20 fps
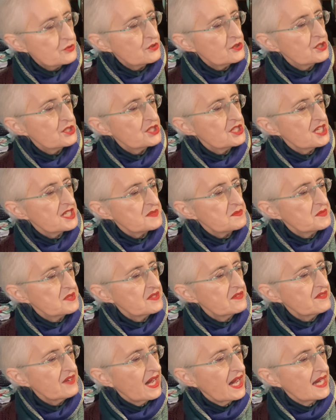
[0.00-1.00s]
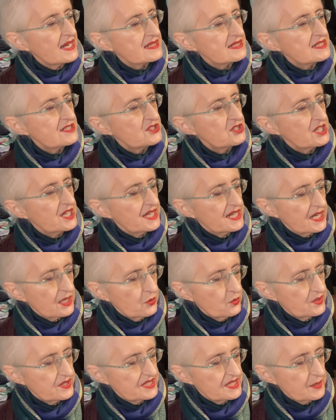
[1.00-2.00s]
di Jasmine Ward c'era
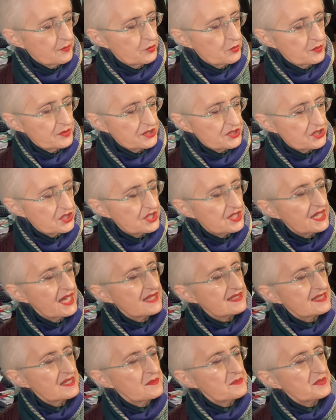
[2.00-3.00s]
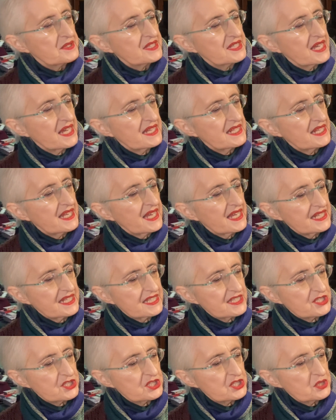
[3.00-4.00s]
questa pubblicità sempre di
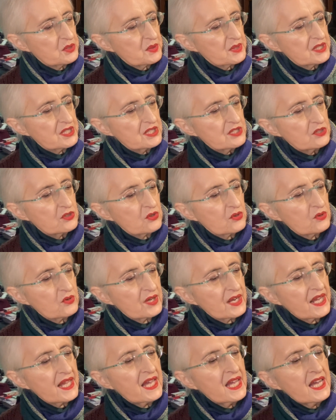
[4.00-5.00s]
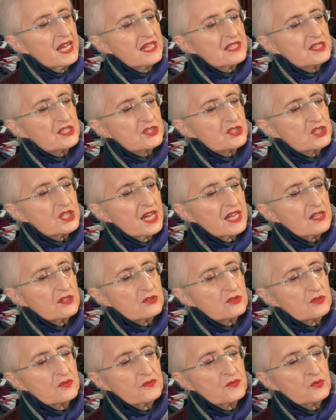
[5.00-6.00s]
NN5 editore di
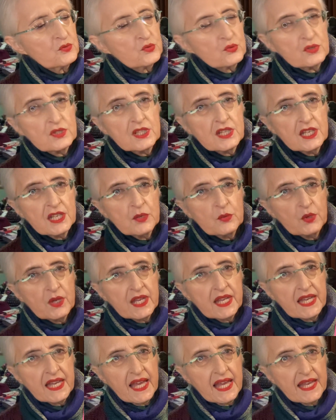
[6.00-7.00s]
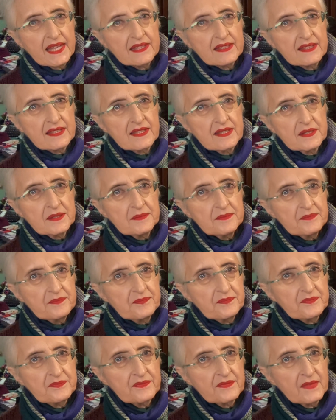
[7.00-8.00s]
Charlotte Wood il weekend
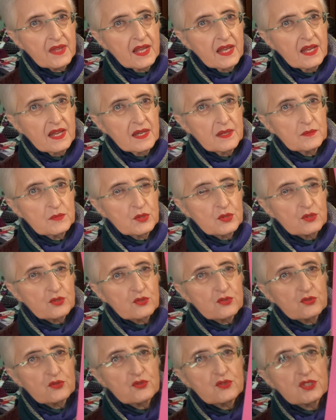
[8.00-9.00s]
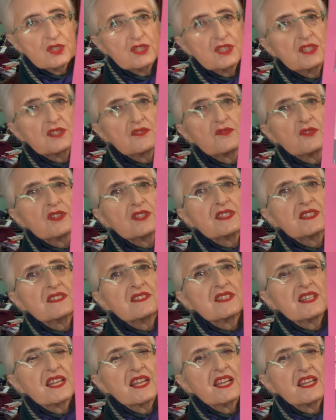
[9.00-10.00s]
molto suggestivo il
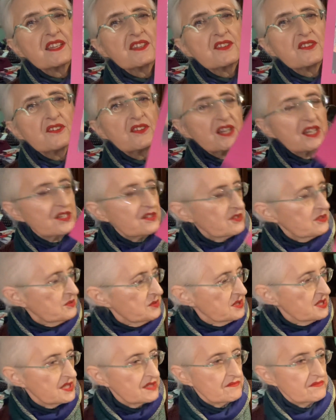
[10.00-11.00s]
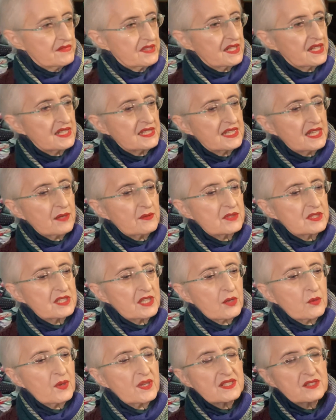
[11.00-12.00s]
disegno ecco quindi in realtà
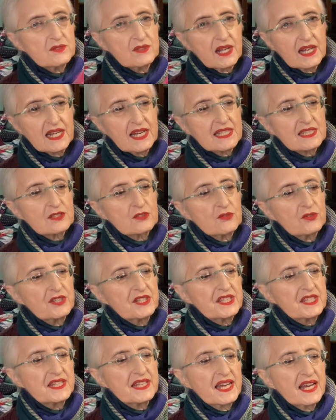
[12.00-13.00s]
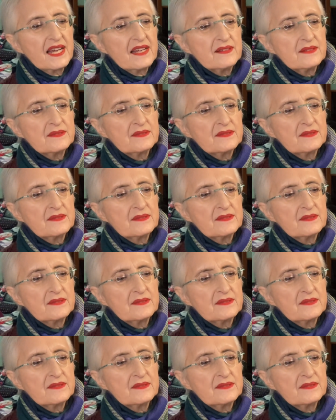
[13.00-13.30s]
questa è quasi una cartolina